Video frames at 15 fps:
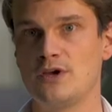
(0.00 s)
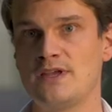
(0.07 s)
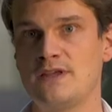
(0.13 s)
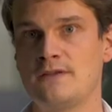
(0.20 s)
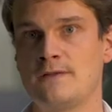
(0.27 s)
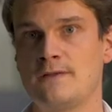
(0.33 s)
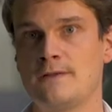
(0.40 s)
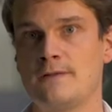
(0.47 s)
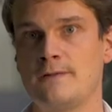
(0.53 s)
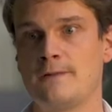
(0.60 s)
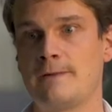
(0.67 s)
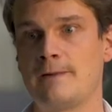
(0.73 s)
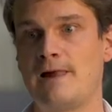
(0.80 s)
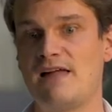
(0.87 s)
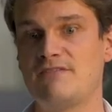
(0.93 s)
durée
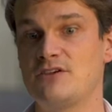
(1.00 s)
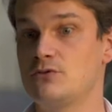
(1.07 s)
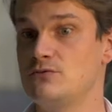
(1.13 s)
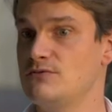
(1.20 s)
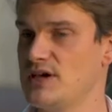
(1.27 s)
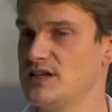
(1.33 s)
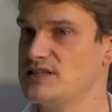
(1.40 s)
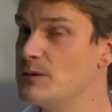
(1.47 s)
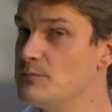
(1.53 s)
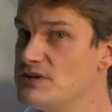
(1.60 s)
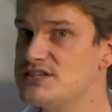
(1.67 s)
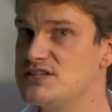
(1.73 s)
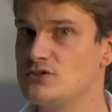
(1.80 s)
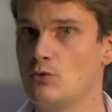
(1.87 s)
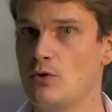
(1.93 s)
euh, avec une
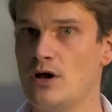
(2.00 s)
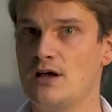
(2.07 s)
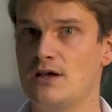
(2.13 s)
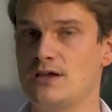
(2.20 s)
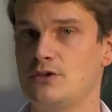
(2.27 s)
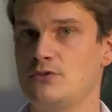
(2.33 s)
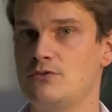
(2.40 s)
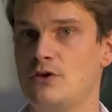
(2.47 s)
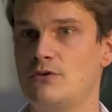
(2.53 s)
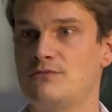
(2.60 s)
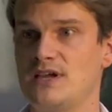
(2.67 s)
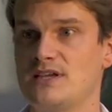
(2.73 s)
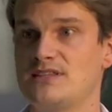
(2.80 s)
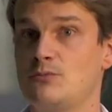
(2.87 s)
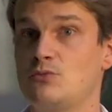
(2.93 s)
véritable histoire et
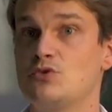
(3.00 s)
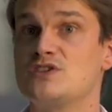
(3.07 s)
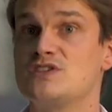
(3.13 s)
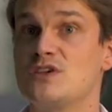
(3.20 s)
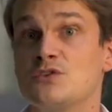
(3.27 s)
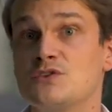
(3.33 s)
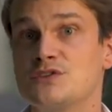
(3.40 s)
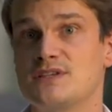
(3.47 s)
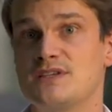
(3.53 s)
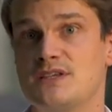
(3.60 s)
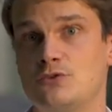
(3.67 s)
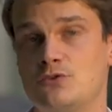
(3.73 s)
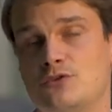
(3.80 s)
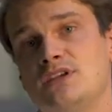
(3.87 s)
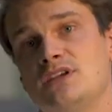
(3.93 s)
un véritable
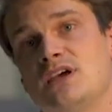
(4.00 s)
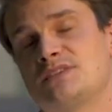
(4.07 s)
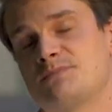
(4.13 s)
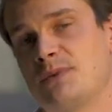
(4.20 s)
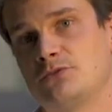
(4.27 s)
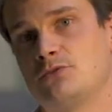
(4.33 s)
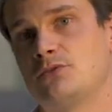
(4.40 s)
sens qui est donné à ce